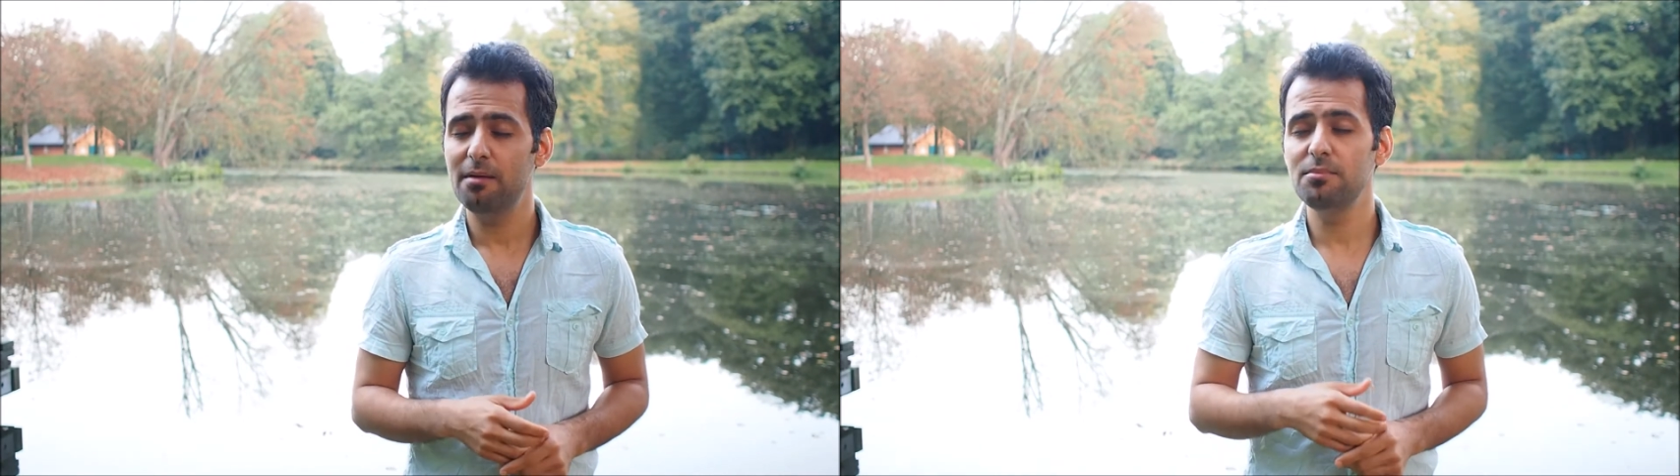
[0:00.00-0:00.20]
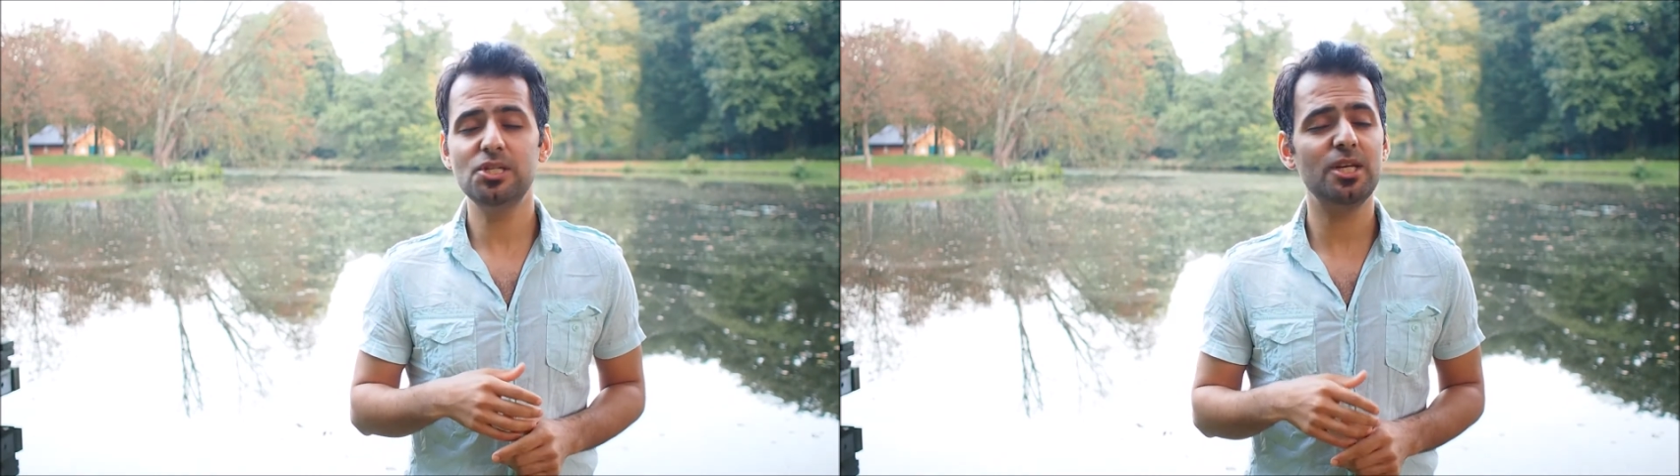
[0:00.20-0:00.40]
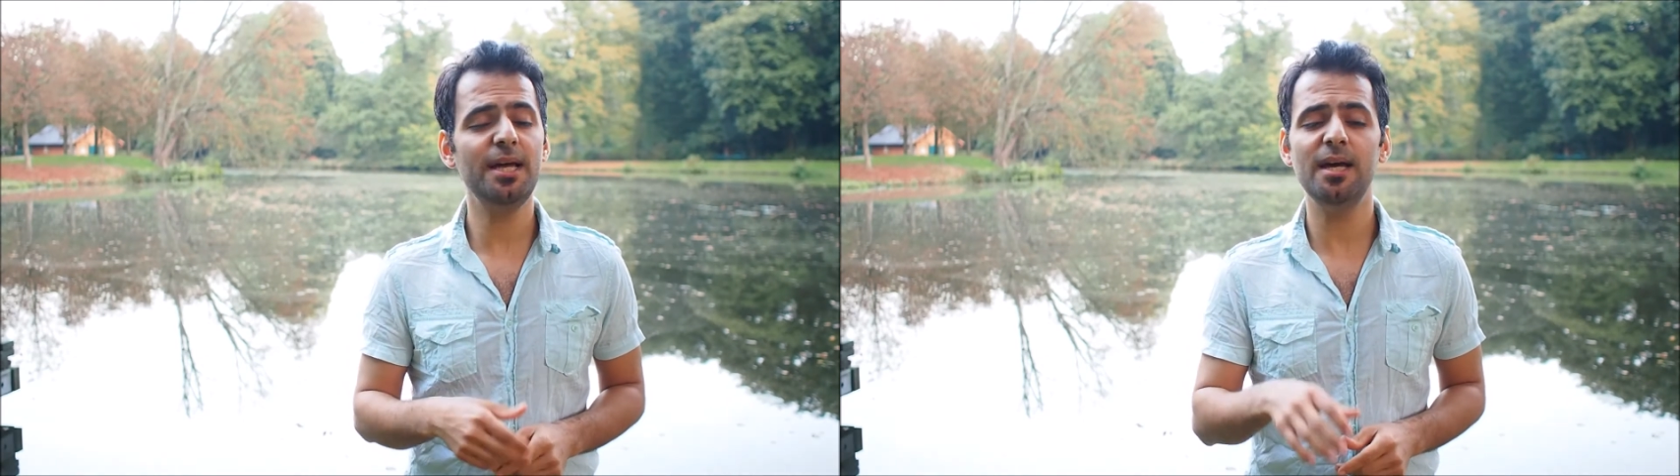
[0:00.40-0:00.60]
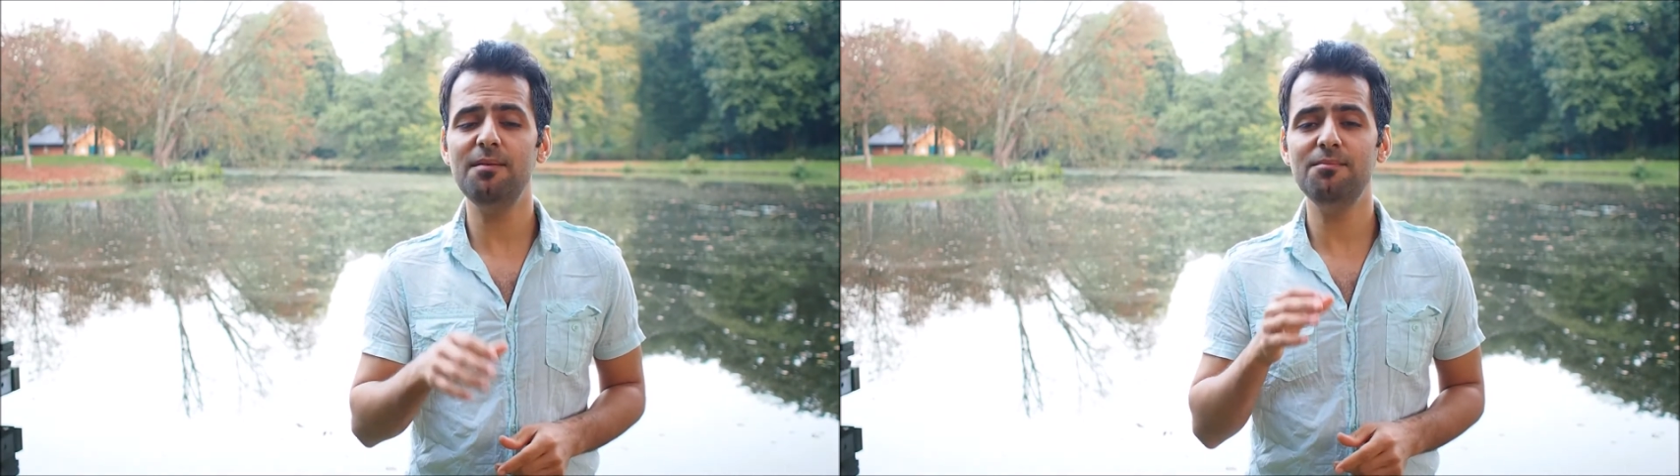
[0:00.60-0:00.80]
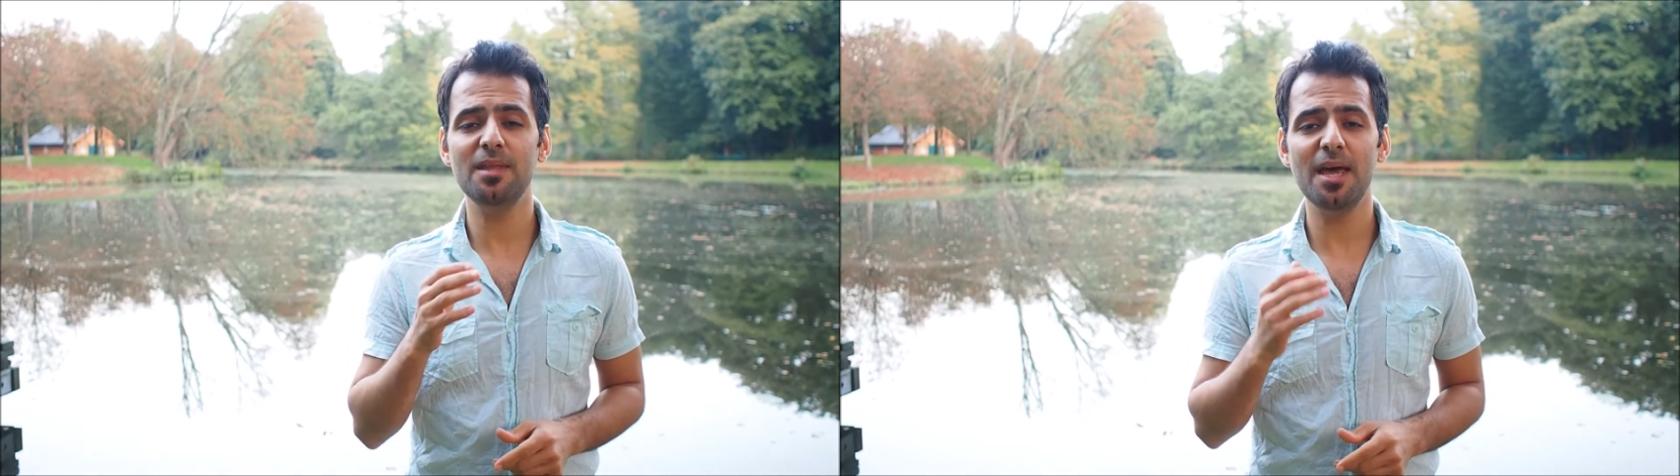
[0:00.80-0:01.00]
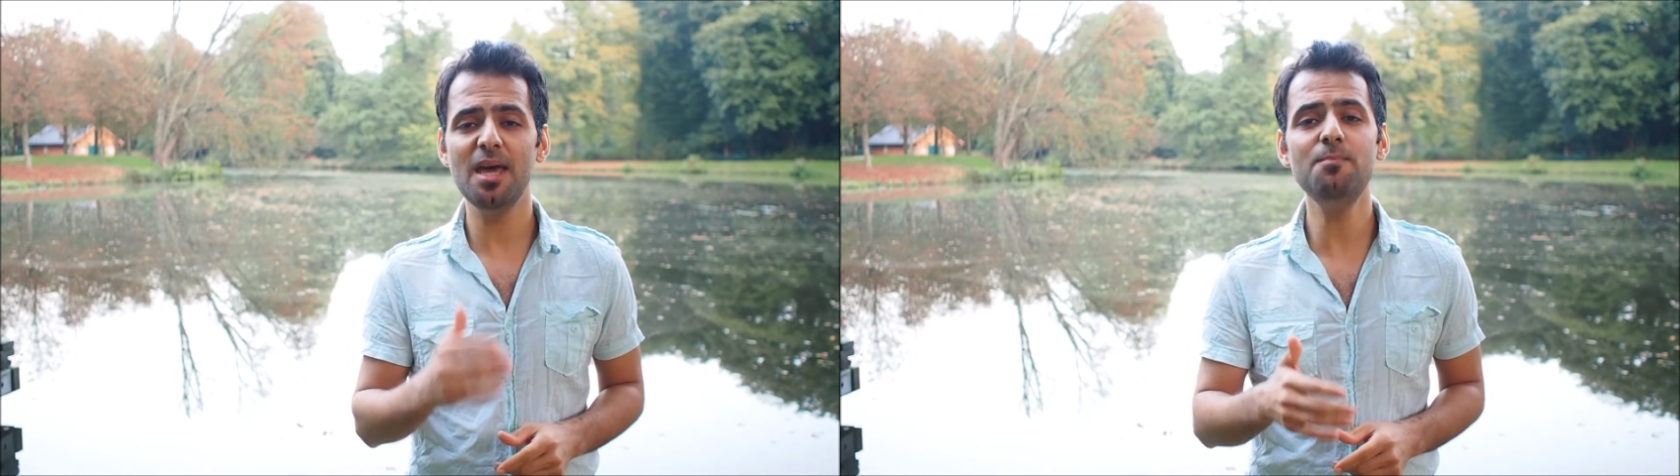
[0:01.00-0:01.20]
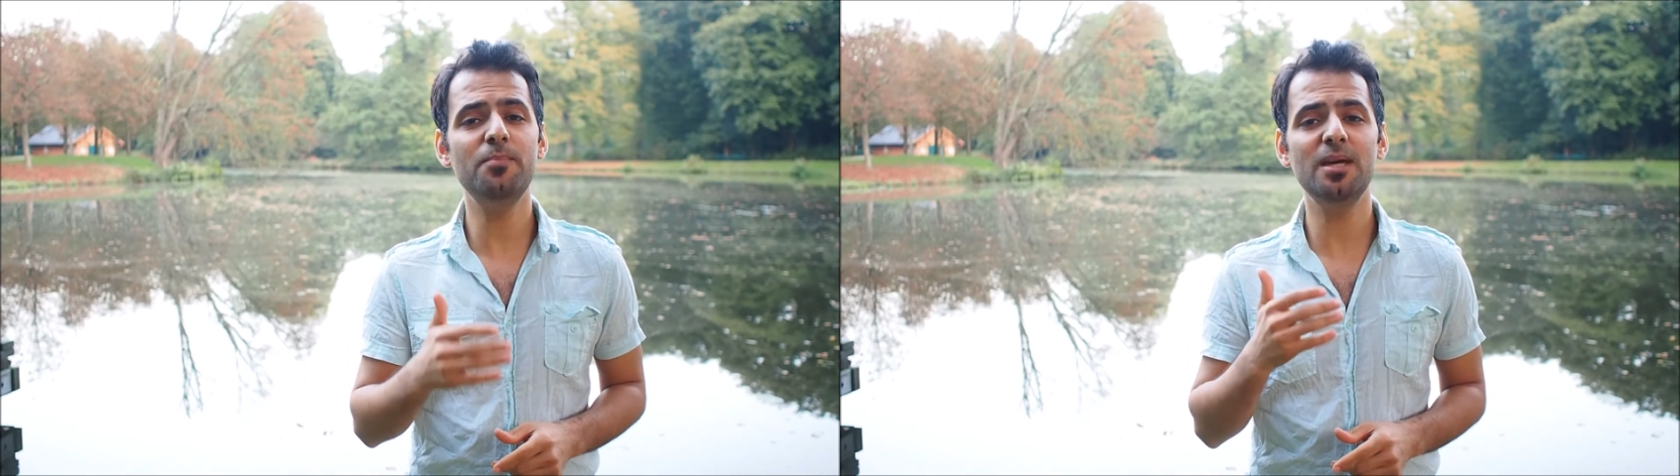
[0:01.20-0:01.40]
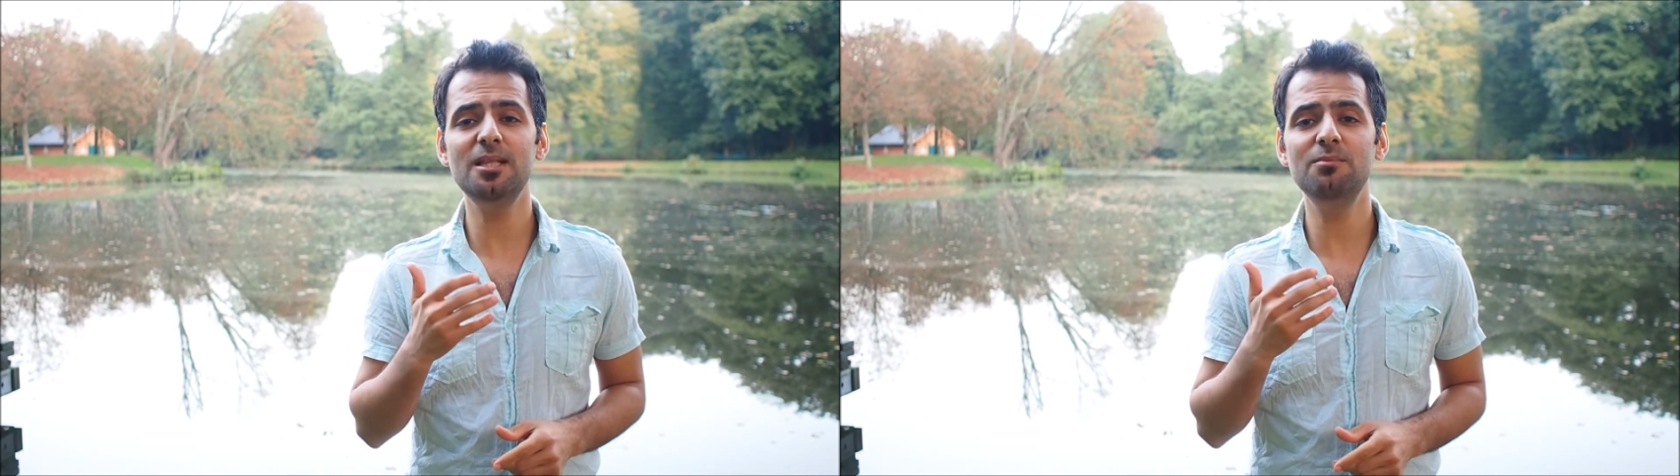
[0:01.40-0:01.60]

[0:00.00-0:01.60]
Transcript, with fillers: مش هم ابكي